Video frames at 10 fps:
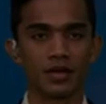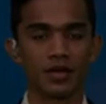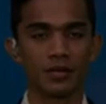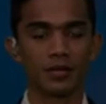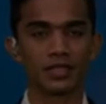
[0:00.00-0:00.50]

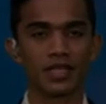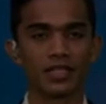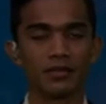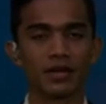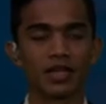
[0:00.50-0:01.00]
Pemirsa
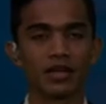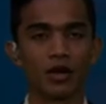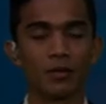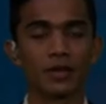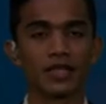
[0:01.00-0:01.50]
kita beralih
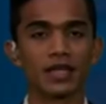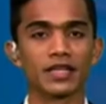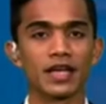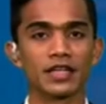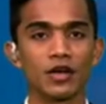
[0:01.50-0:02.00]
ke
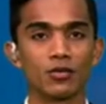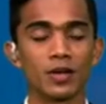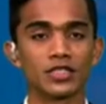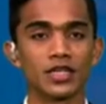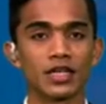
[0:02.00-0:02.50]
Kabupaten Ngada,
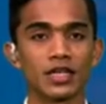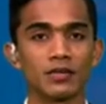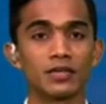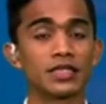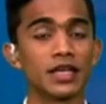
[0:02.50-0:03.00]

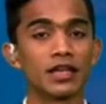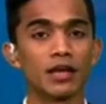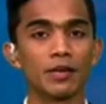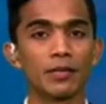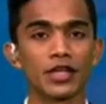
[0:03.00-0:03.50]
upacara
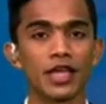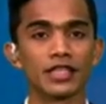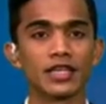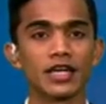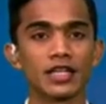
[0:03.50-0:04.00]
bendera
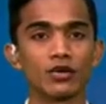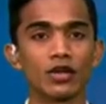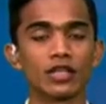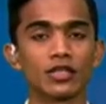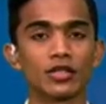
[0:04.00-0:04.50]
memperingati
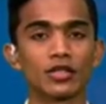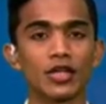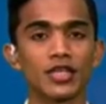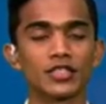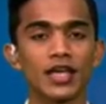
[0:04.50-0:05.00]
Hari Ulang Tahun
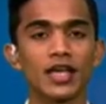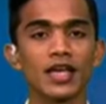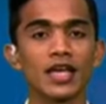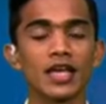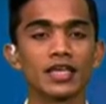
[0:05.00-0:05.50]
Indonesia
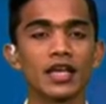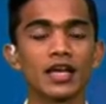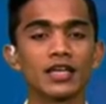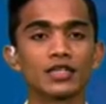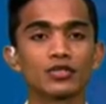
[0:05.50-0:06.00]

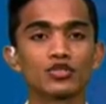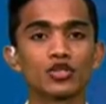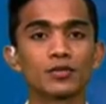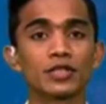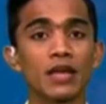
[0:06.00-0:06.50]
yang
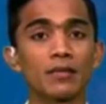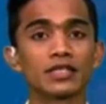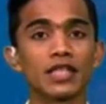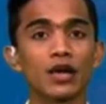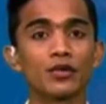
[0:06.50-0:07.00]

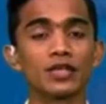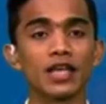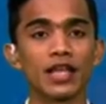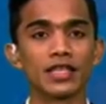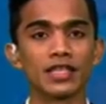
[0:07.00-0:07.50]
ke-78 tahun
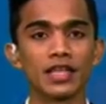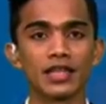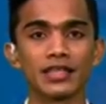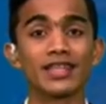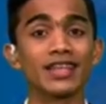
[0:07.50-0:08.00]
kali
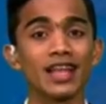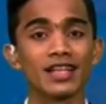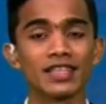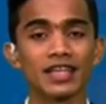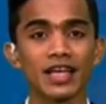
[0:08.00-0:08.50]
ini
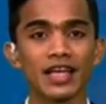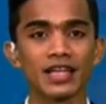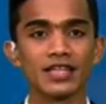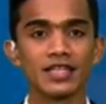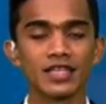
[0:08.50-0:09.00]

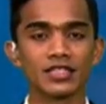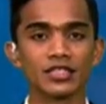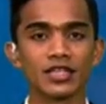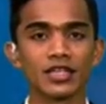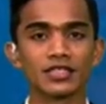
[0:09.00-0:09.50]
dilaksanakan
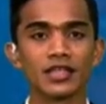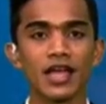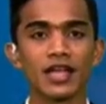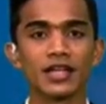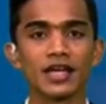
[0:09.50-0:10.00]
secara
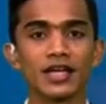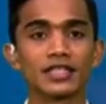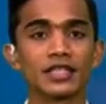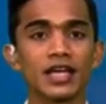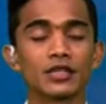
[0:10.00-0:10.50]
sederhana
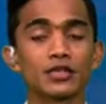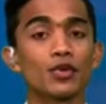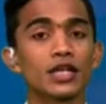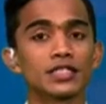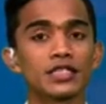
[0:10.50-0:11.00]
dengan
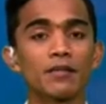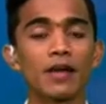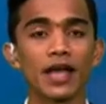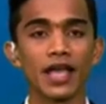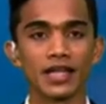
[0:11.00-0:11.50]
nuansa
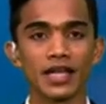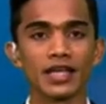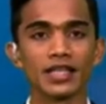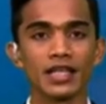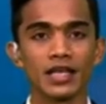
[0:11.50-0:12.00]
pakaian
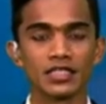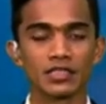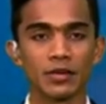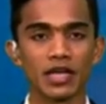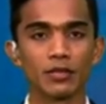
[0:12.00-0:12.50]
adat
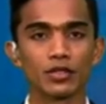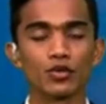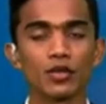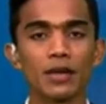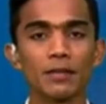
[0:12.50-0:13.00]
sebagai bentuk
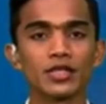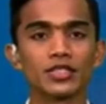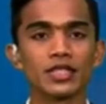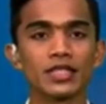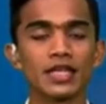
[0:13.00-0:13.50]
ungkapan
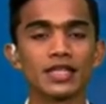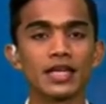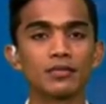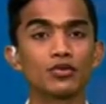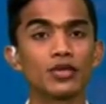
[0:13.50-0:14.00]
cinta
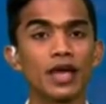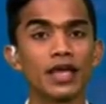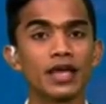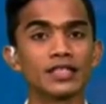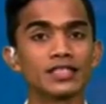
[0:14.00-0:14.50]
dan
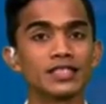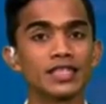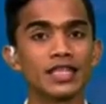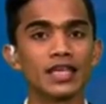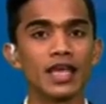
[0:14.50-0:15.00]
budaya
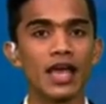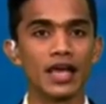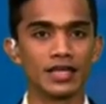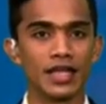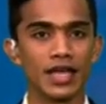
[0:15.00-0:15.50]
sendiri
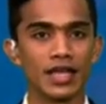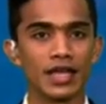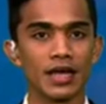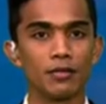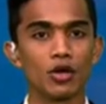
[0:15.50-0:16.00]

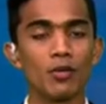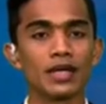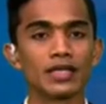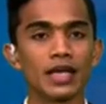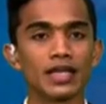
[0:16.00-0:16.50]
dan
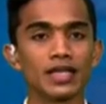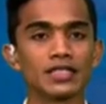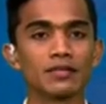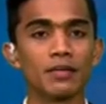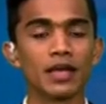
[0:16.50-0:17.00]
mengobarkan
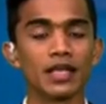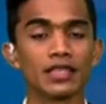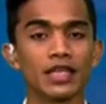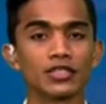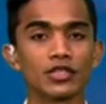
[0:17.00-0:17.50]

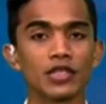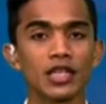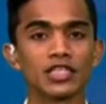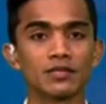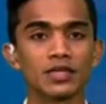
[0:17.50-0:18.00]
semangat
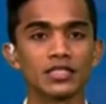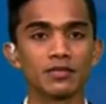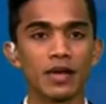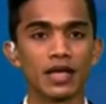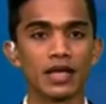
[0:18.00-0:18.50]
nasionalisme
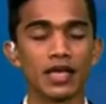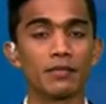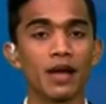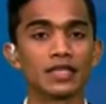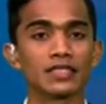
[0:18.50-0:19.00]
sebagai
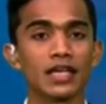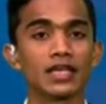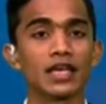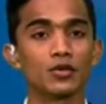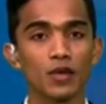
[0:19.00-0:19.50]
bangsa
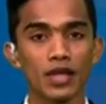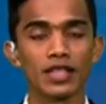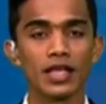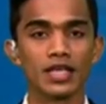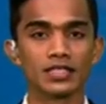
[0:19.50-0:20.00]
yang kuat
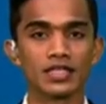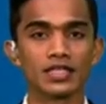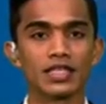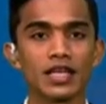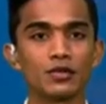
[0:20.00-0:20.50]

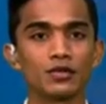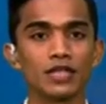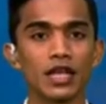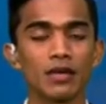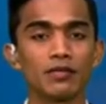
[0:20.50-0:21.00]
serta tangguh
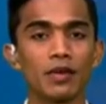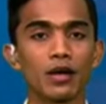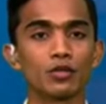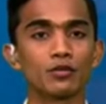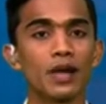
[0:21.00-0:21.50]
dalam
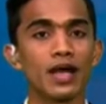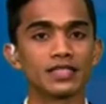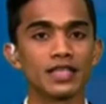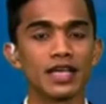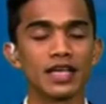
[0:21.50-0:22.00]
membangun
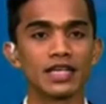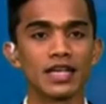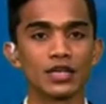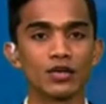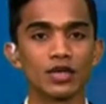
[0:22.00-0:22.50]
bangsa
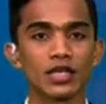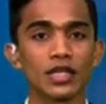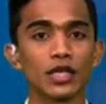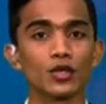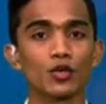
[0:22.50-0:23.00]
dengan
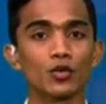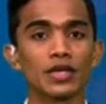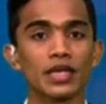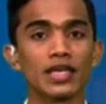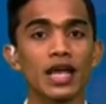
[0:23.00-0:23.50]
kekuatan
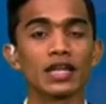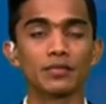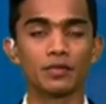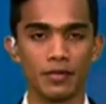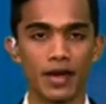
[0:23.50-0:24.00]
ekonomi yang
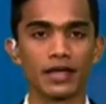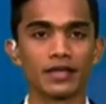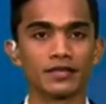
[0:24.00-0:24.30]
lebih baik.